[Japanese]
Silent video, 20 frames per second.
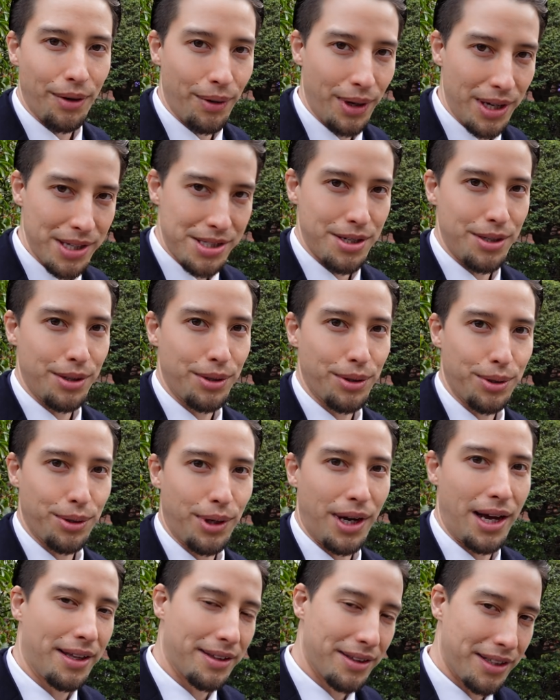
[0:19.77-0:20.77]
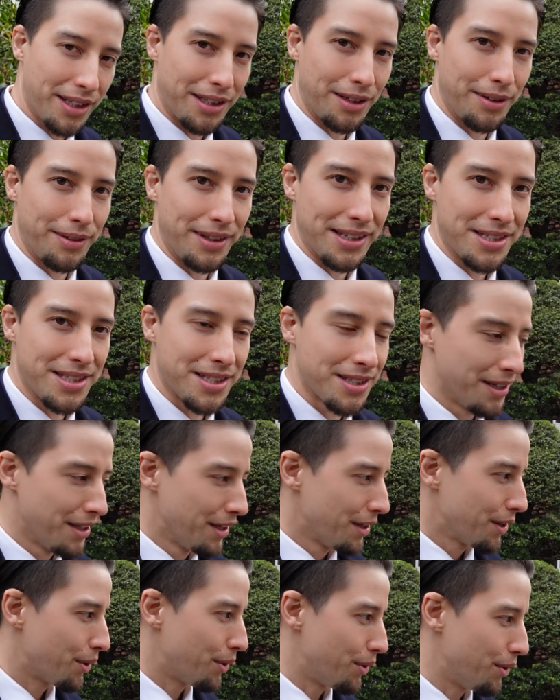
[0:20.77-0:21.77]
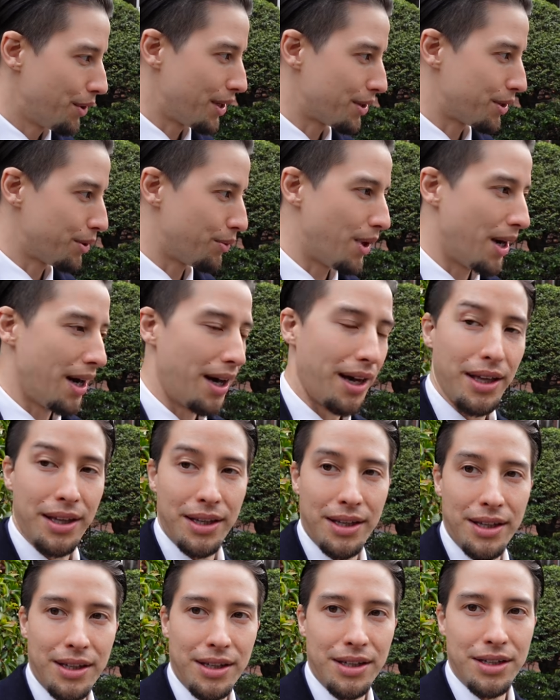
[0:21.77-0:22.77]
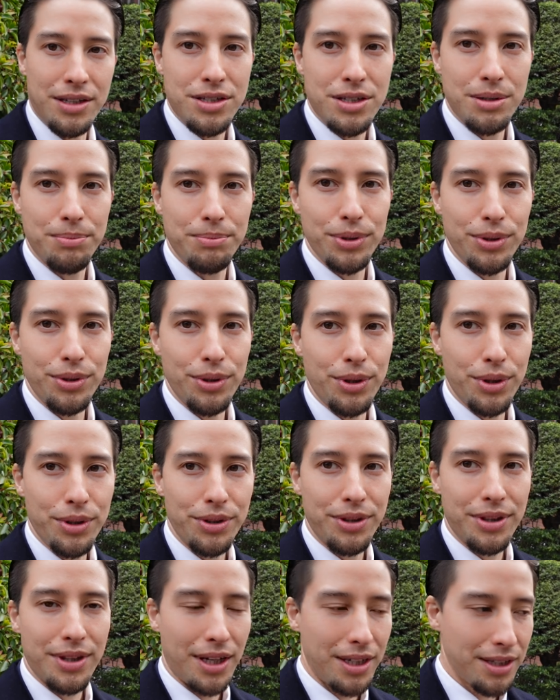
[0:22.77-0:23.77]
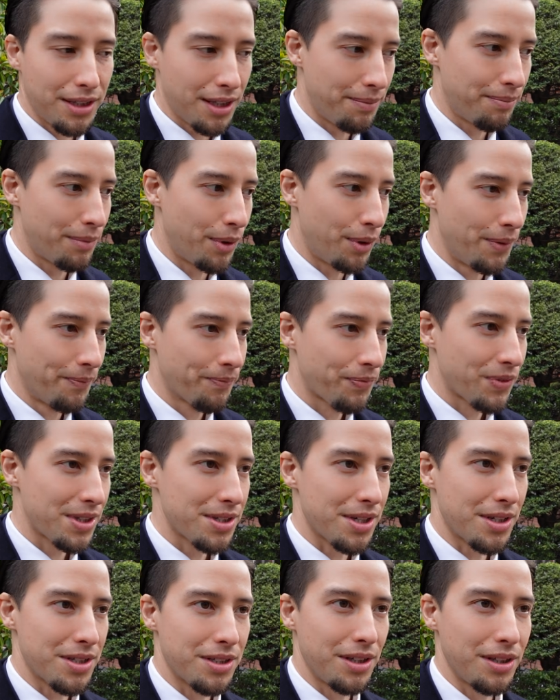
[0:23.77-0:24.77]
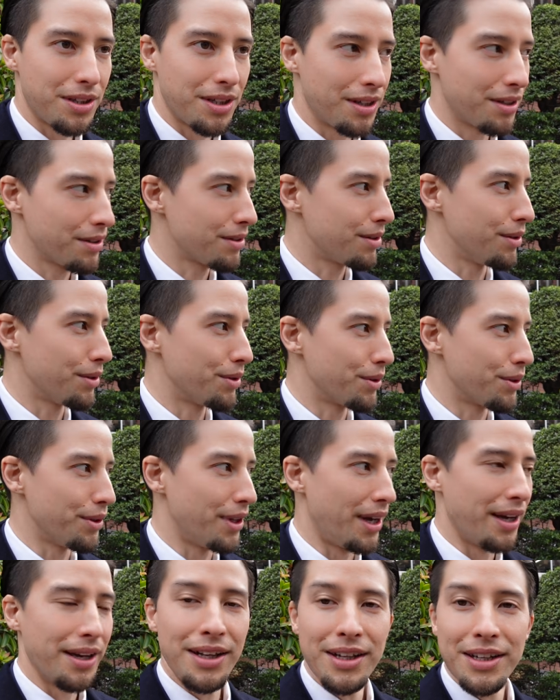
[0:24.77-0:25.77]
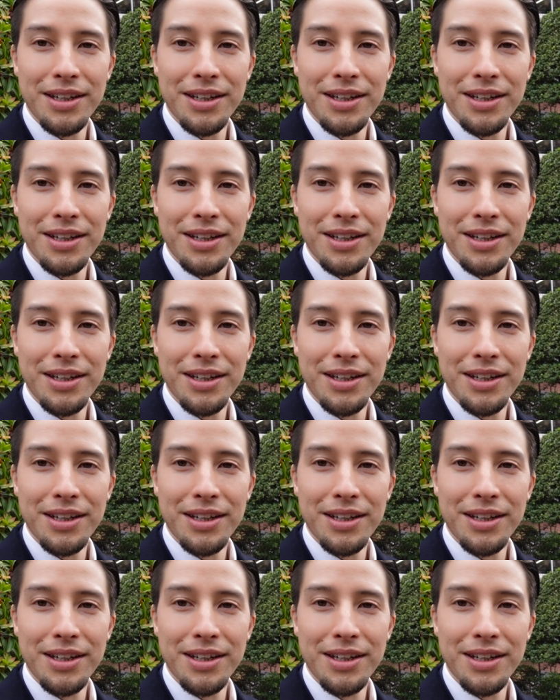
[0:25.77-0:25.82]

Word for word: お会いすることができるんですこの後は、えー、新聞の対談もさせていただくということで